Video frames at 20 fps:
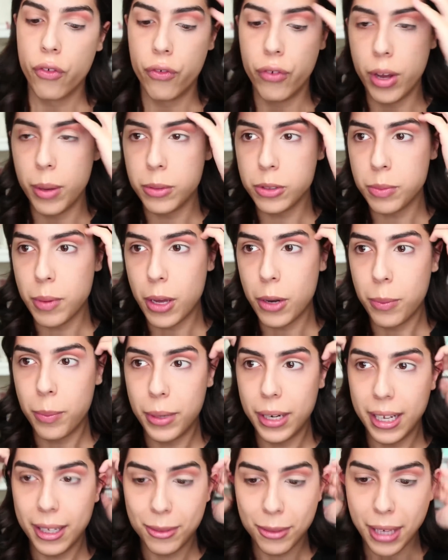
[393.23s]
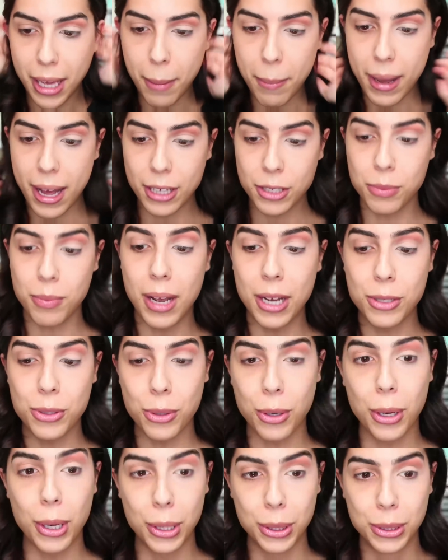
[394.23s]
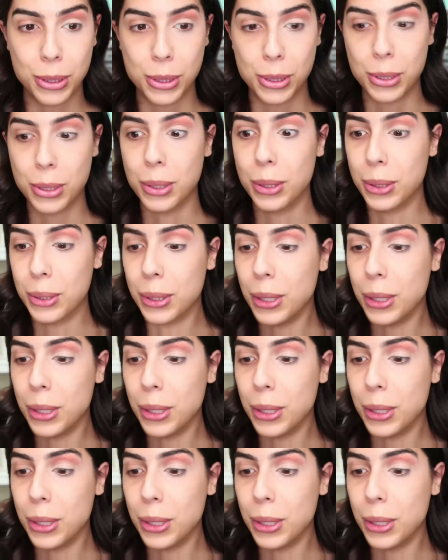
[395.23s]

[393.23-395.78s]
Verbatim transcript: Vamos para o preto, que é a parte mais chocante?